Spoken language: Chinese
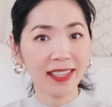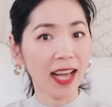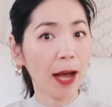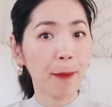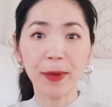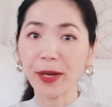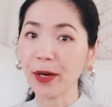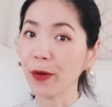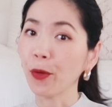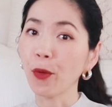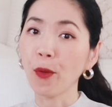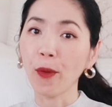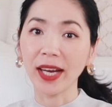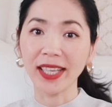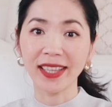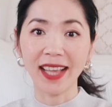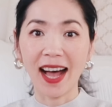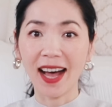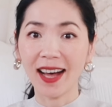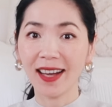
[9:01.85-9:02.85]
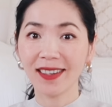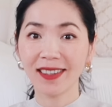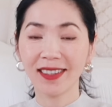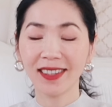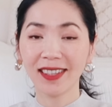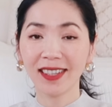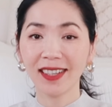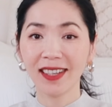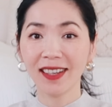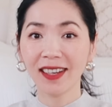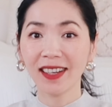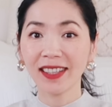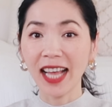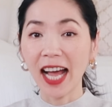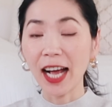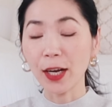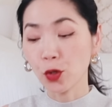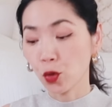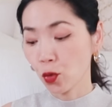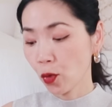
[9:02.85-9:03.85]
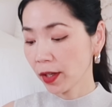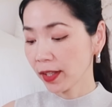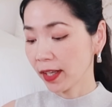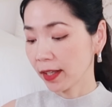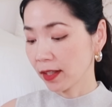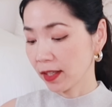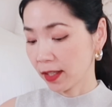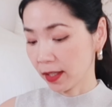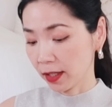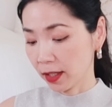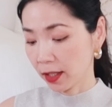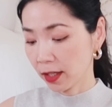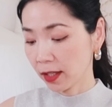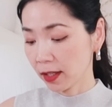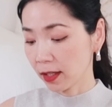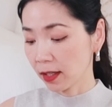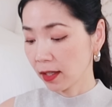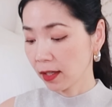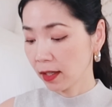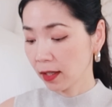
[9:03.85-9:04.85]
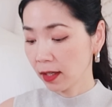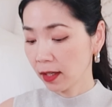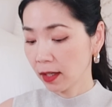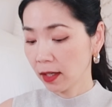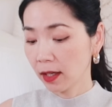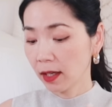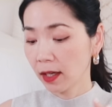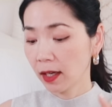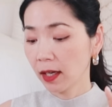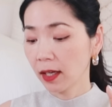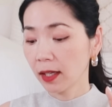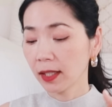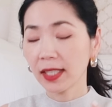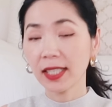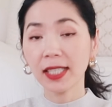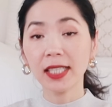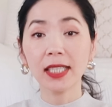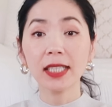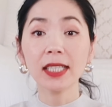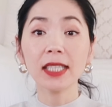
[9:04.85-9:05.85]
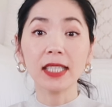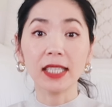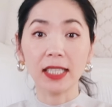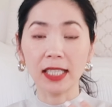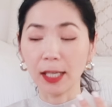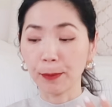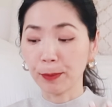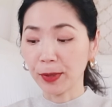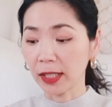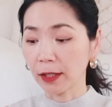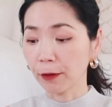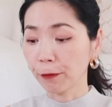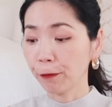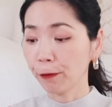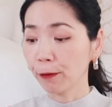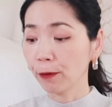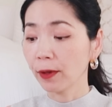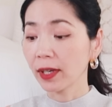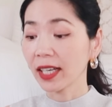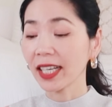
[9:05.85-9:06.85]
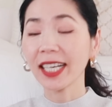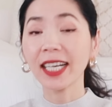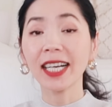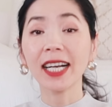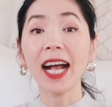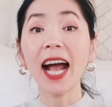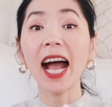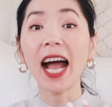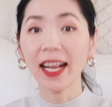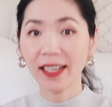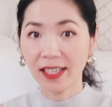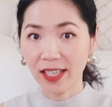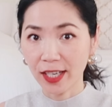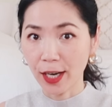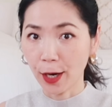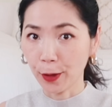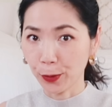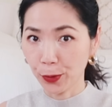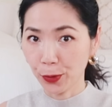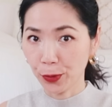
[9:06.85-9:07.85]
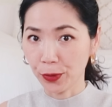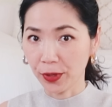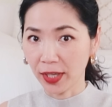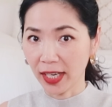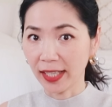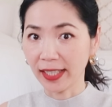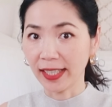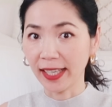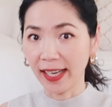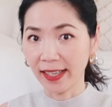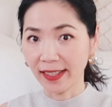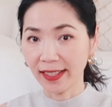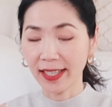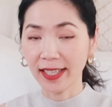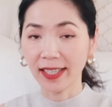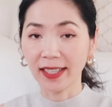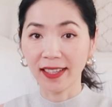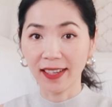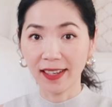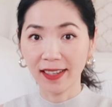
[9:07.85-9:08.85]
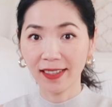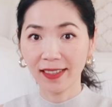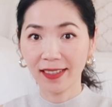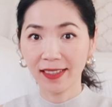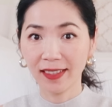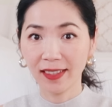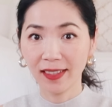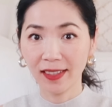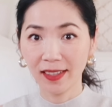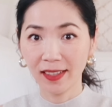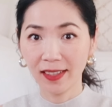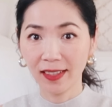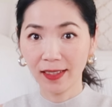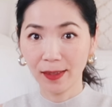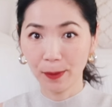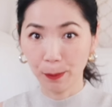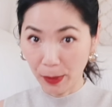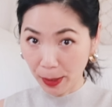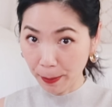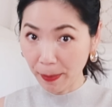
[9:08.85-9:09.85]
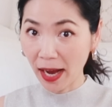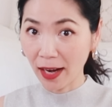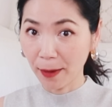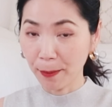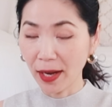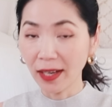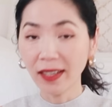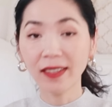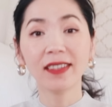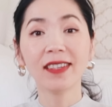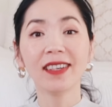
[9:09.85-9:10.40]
她没有回答，她说的只是自己的皮肤看上去更年轻了。明白了吗？